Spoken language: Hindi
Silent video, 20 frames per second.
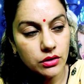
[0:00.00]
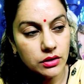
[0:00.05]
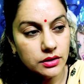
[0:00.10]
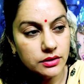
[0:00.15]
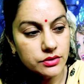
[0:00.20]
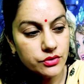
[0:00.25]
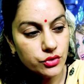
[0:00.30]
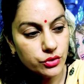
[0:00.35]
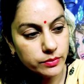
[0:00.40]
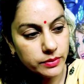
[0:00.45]

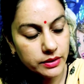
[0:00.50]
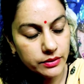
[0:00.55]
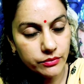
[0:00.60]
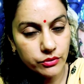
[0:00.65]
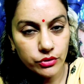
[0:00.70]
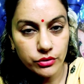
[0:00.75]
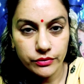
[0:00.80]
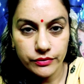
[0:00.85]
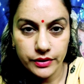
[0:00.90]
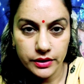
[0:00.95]
और
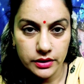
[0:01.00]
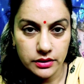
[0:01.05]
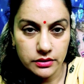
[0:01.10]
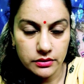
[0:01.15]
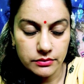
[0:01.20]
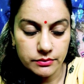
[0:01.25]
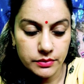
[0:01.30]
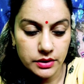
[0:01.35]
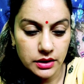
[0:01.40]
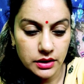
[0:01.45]
सुबह वो
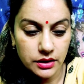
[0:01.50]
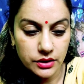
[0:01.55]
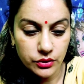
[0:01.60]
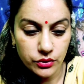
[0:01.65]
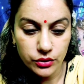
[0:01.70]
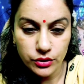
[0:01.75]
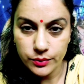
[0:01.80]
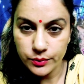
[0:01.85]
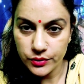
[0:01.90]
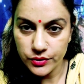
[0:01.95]
फिर
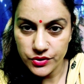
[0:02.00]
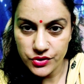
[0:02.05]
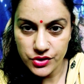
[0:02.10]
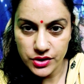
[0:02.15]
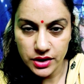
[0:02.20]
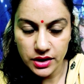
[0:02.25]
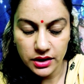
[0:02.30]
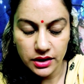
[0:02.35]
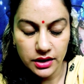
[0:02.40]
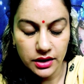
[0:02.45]
पठानकोट
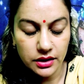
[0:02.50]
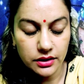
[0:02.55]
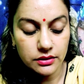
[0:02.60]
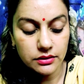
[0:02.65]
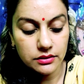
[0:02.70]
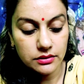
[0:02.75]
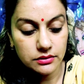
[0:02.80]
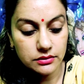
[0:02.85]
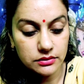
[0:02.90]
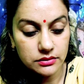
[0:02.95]
पहुँच जाएंगे